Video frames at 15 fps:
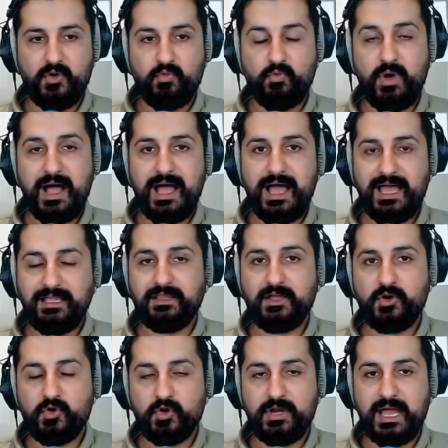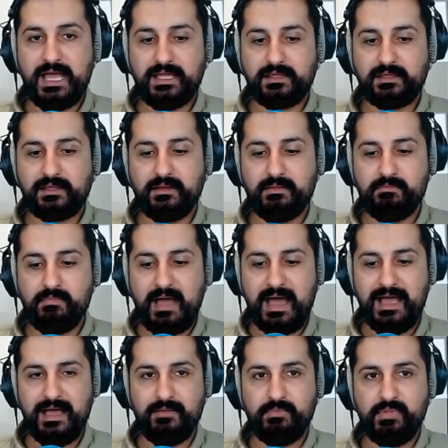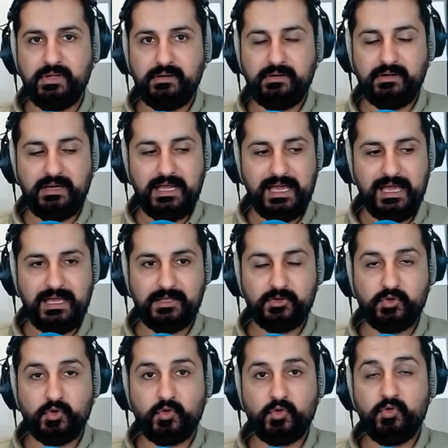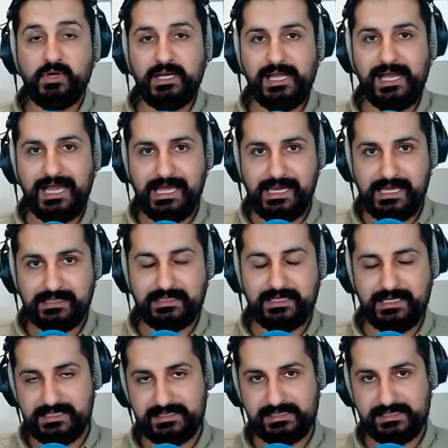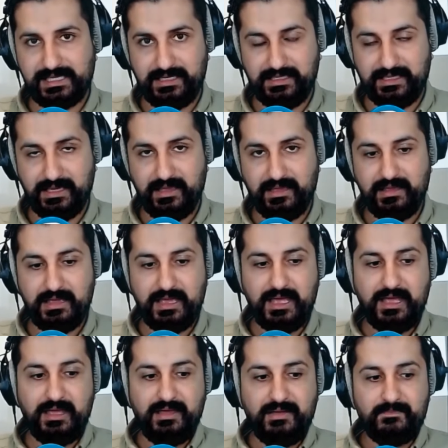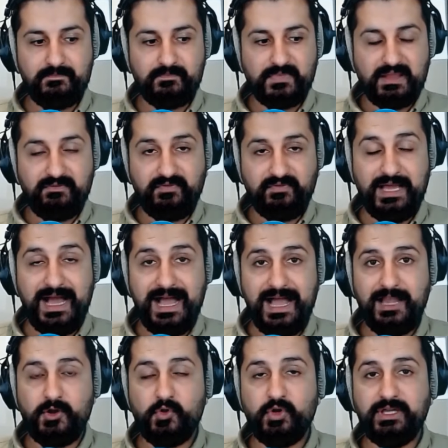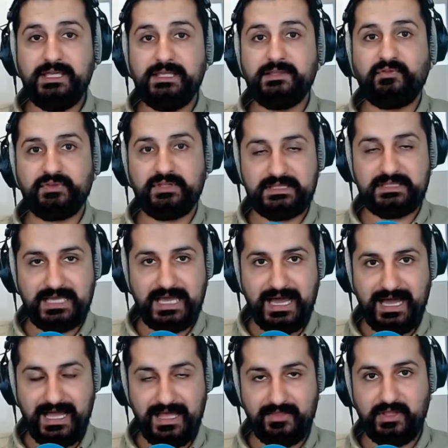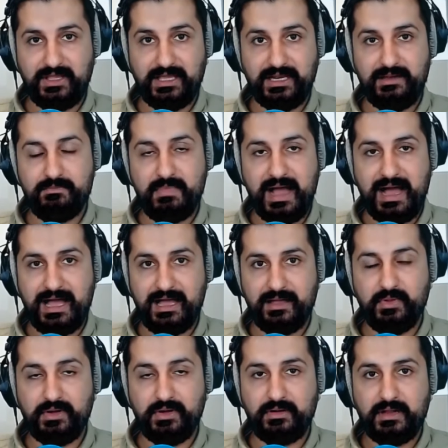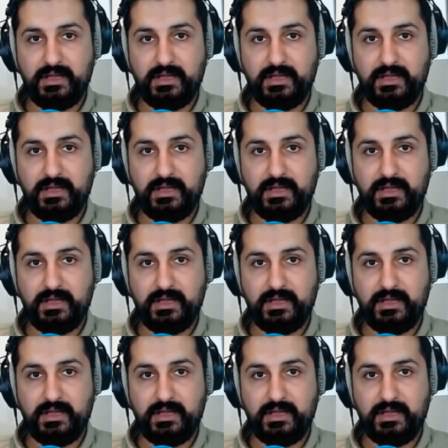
وأيضا هناك معابر لدخول الحالات الإنسانية في حال أعيد افتتاح هذه المعابر